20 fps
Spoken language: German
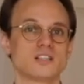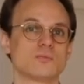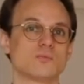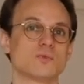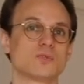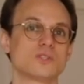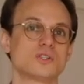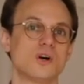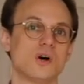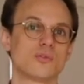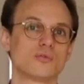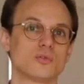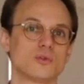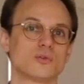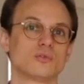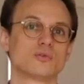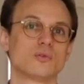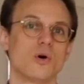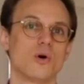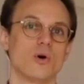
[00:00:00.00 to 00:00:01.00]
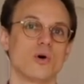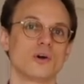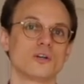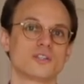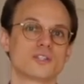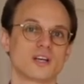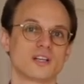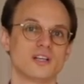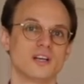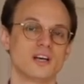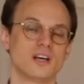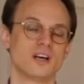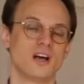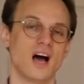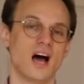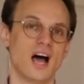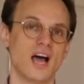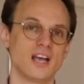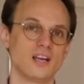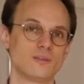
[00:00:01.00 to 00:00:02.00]
Sie müssen auch von, vor äußeren
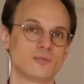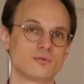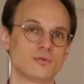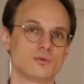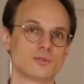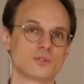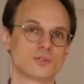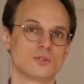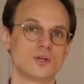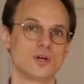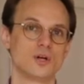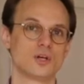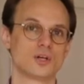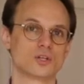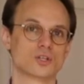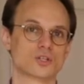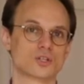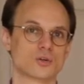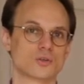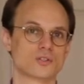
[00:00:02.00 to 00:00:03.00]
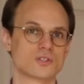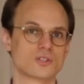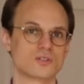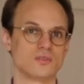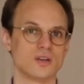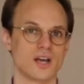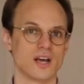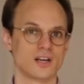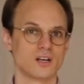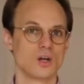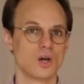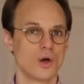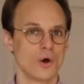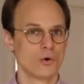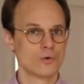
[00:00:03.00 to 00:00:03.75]
Einflüssen geschützt werden.